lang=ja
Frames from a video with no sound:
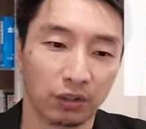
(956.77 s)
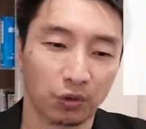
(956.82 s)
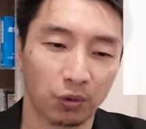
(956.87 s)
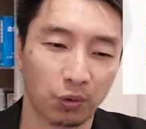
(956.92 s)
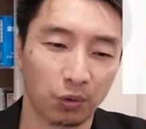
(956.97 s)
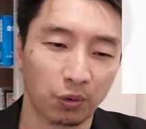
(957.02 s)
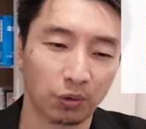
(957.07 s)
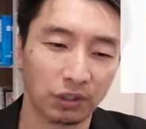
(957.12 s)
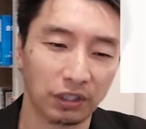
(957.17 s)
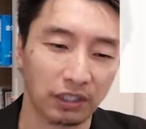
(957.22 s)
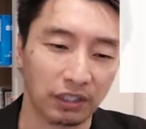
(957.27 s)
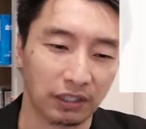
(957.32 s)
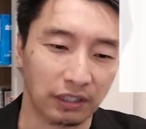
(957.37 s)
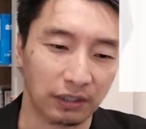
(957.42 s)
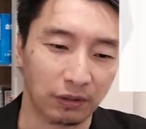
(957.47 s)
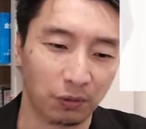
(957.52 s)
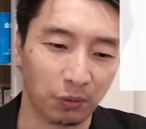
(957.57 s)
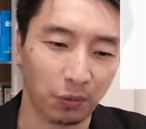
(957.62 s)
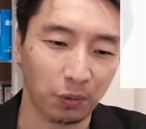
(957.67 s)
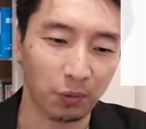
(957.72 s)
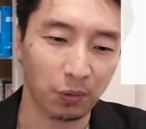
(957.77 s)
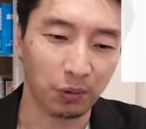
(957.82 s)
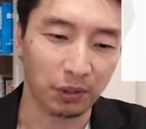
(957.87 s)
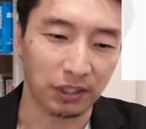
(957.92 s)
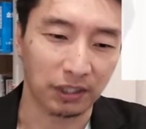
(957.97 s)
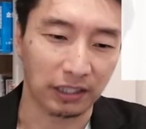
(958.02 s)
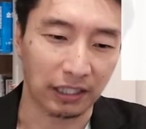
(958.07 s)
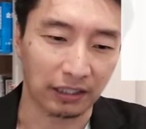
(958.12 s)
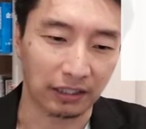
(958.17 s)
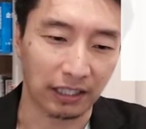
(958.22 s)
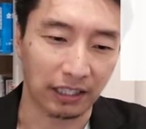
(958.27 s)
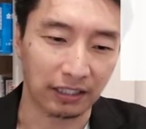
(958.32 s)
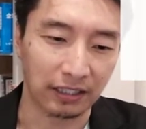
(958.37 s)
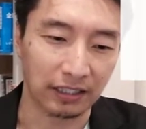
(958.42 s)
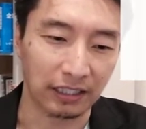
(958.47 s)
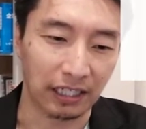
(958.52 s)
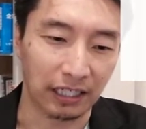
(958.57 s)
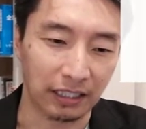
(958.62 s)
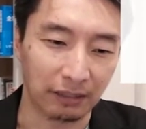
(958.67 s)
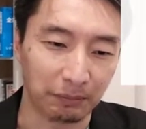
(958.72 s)
ここに大きな
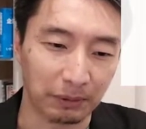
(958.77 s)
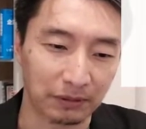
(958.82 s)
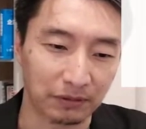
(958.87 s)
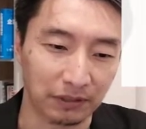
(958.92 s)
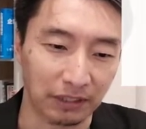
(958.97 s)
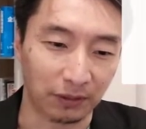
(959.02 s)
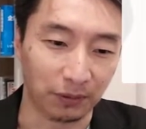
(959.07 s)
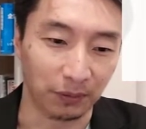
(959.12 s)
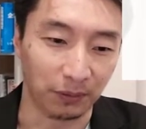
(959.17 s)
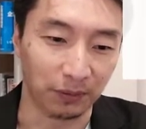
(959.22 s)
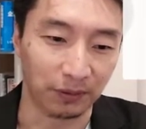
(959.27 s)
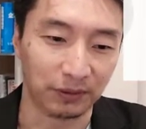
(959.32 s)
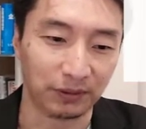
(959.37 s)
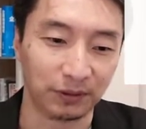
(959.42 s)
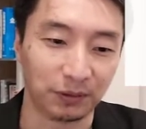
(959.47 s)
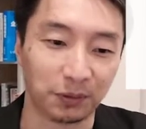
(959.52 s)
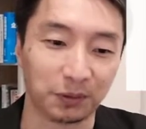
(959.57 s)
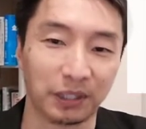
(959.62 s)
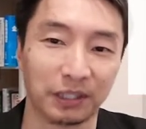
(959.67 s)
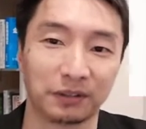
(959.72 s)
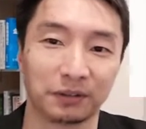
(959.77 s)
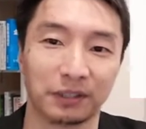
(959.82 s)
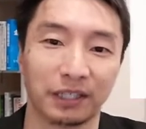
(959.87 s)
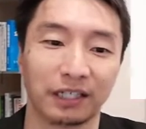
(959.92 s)
谷がありますね、ということなんです